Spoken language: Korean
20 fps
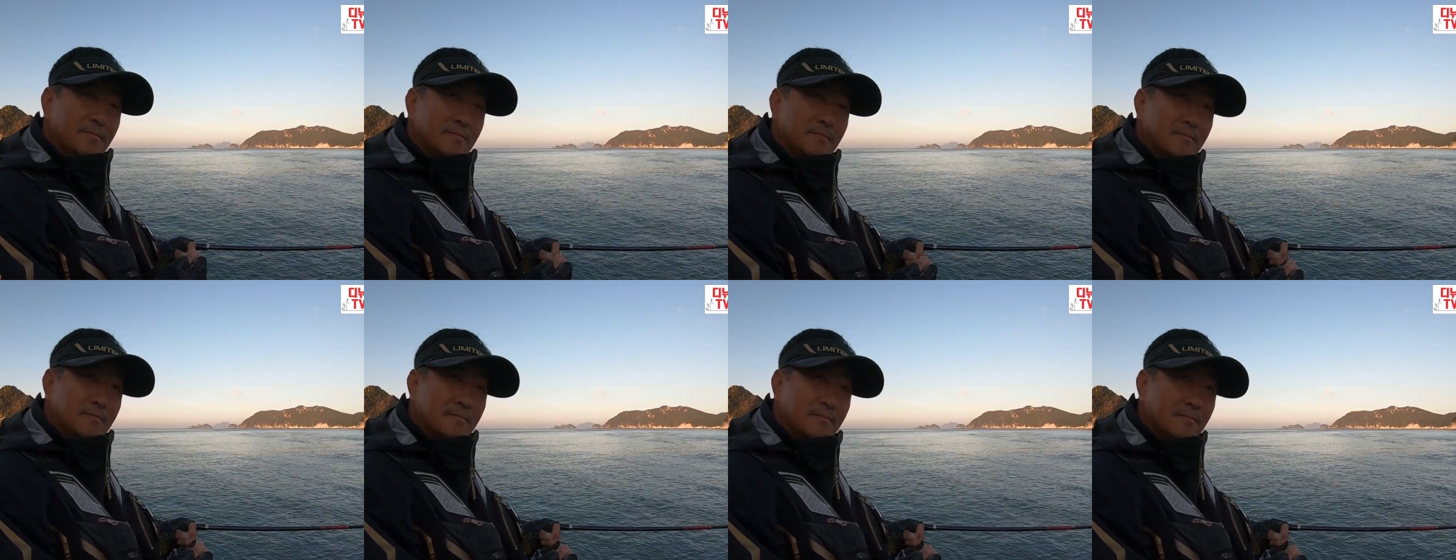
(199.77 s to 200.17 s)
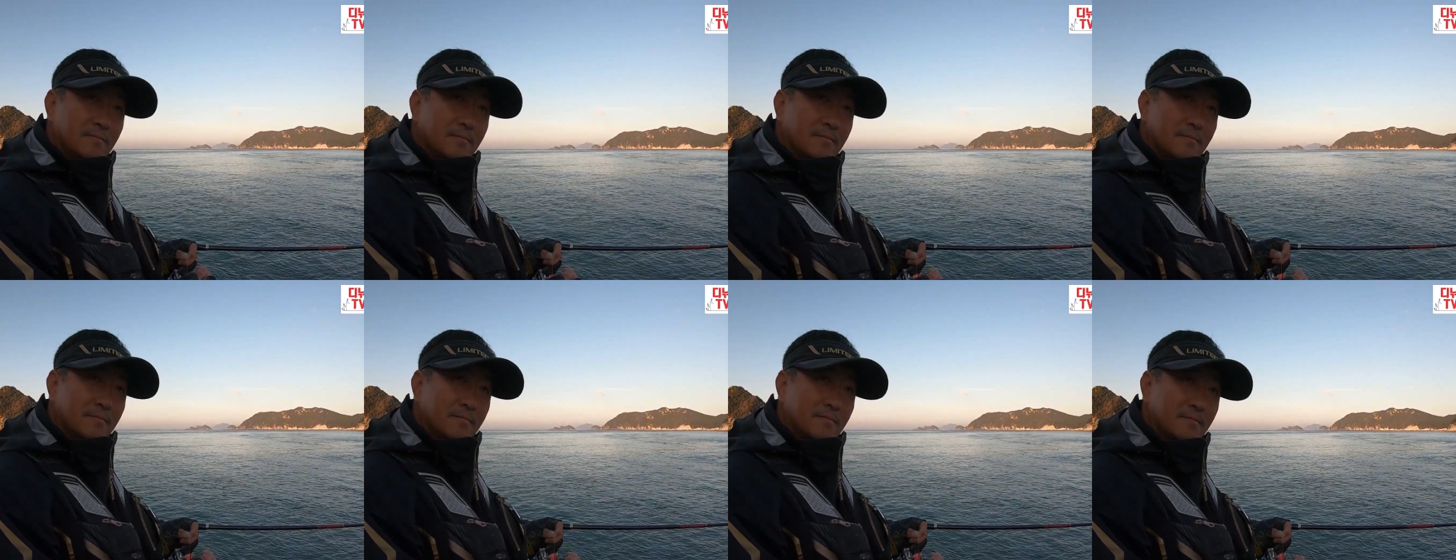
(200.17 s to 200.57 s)
채비로
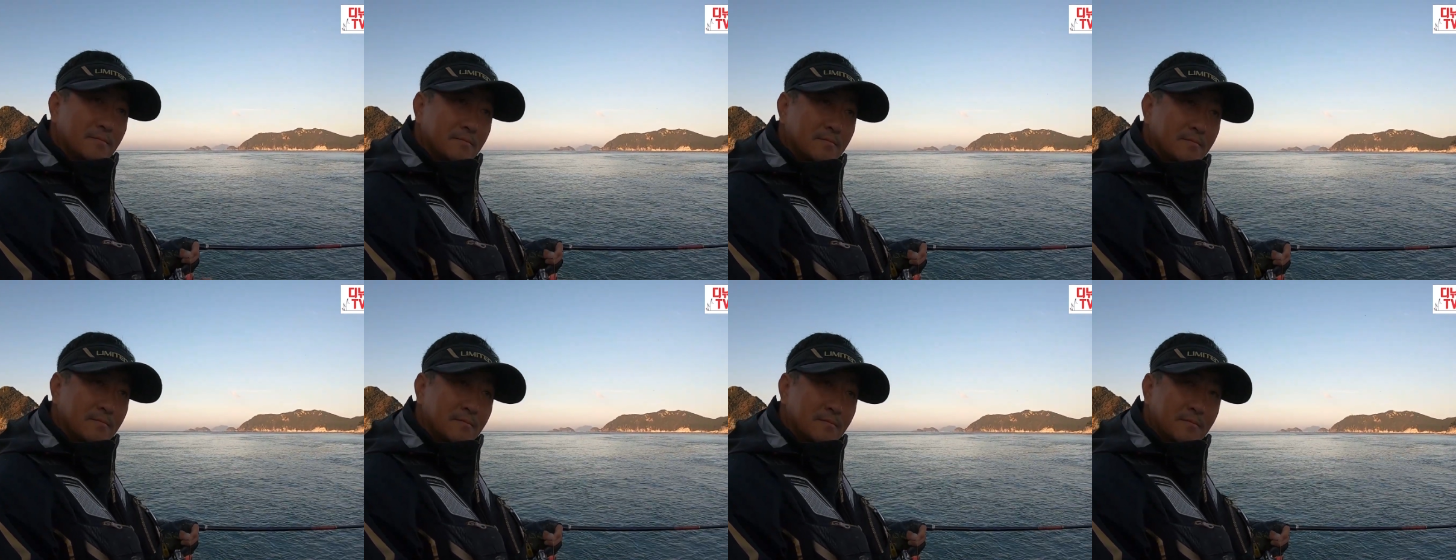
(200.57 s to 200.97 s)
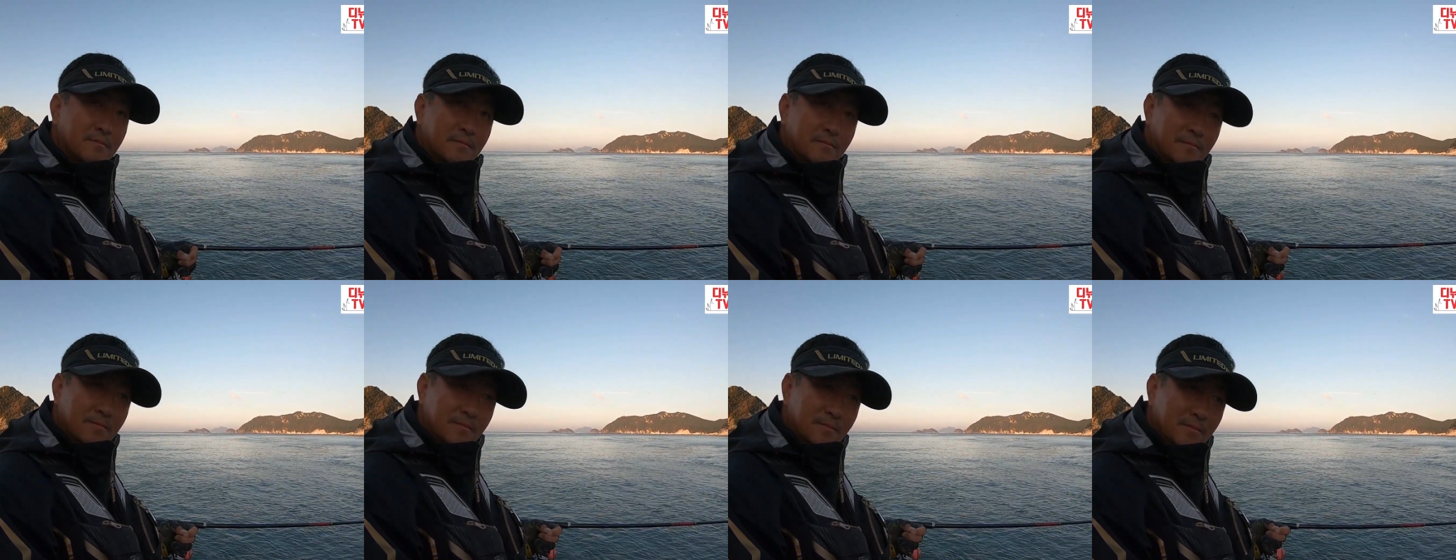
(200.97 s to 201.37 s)
감성돔을
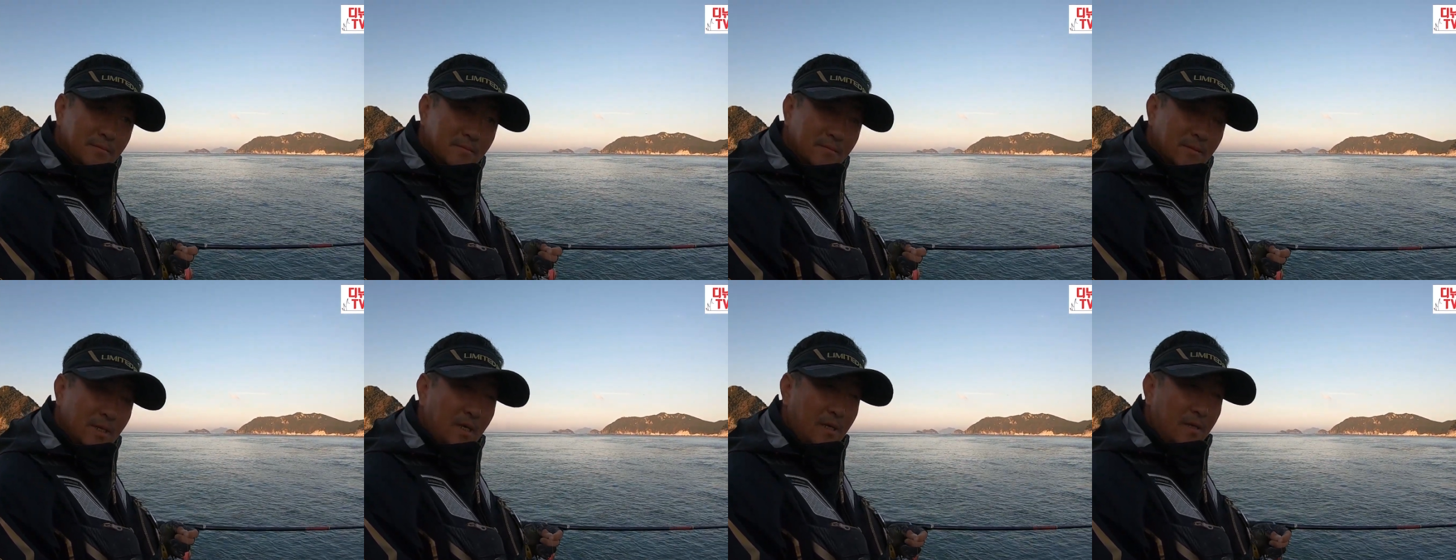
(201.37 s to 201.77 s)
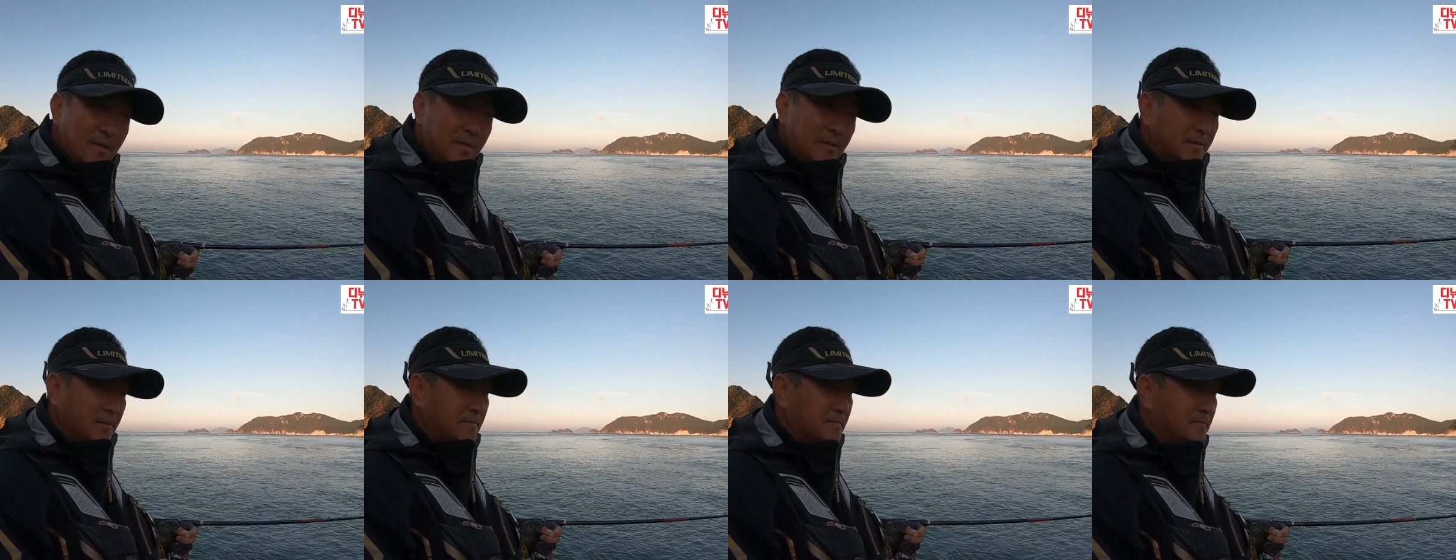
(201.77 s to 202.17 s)
노릴 때 여러
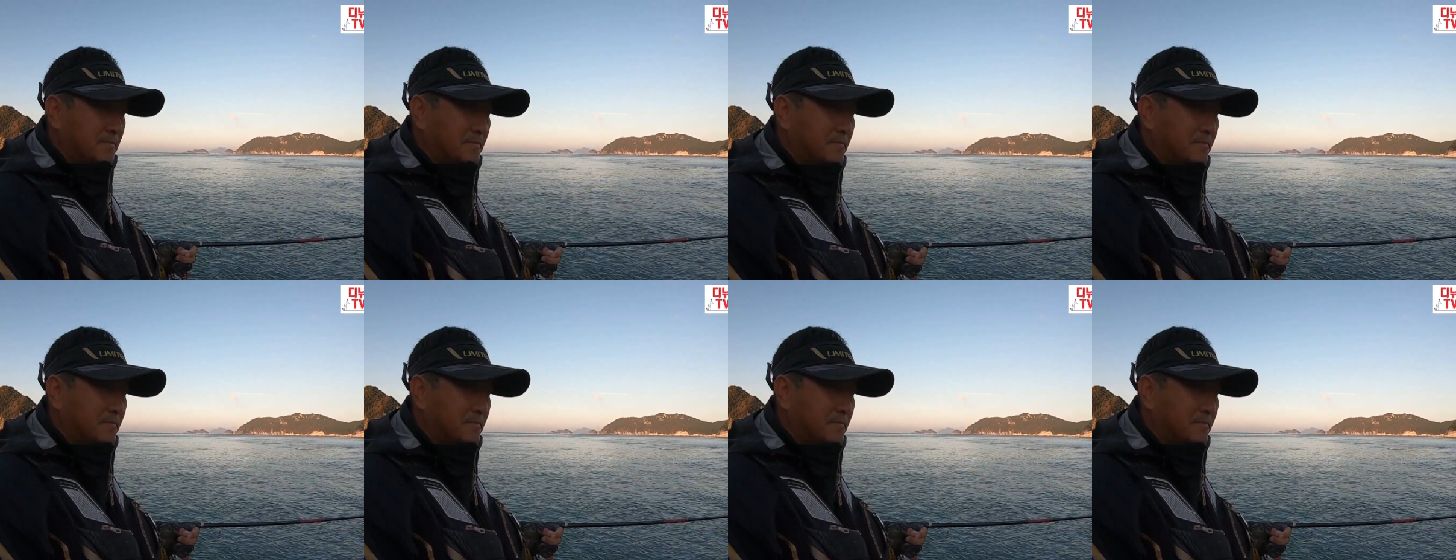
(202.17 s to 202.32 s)
가지